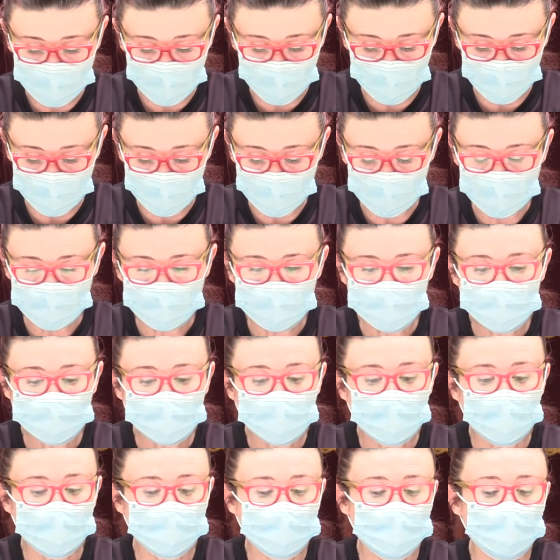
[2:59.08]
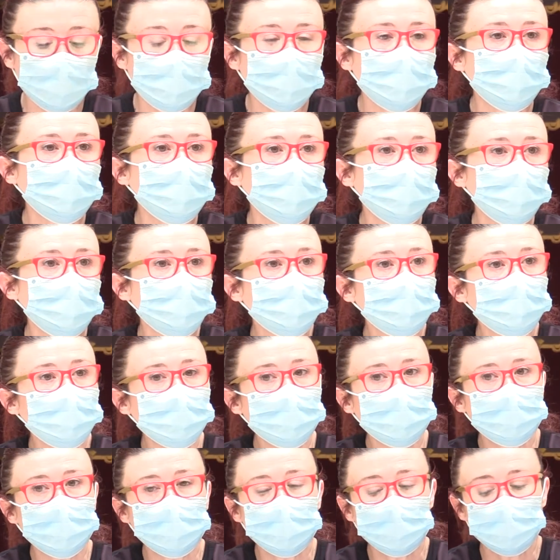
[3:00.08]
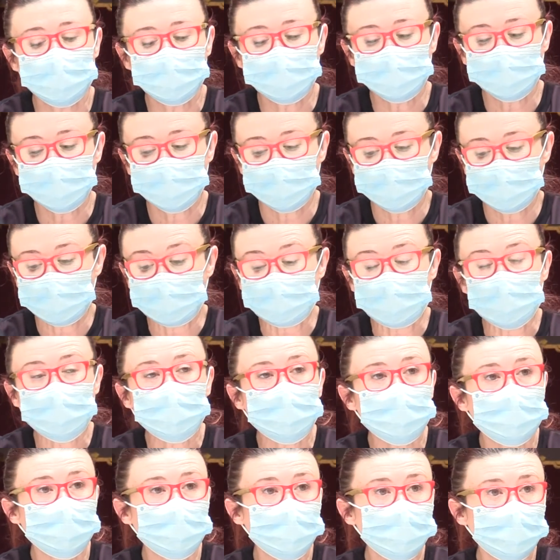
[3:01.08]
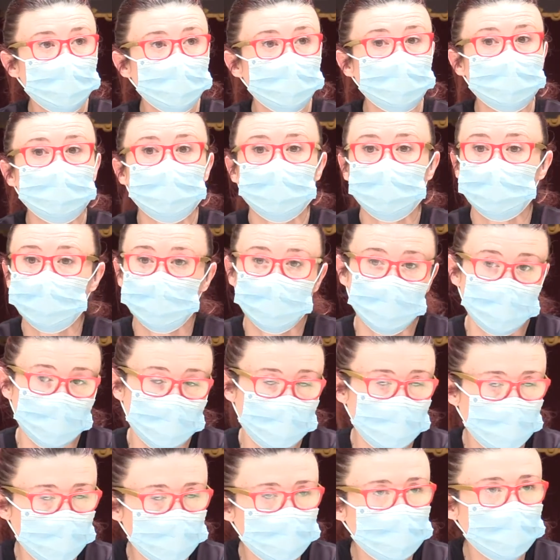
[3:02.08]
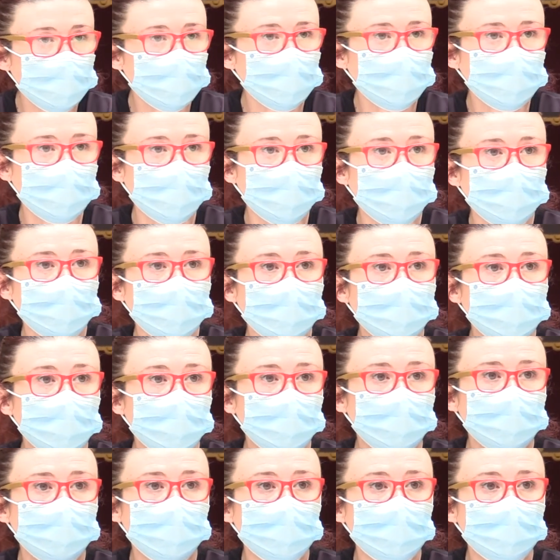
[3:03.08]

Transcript: prohibido eh, también la venta de, de de, bueno, de productos de segunda mano,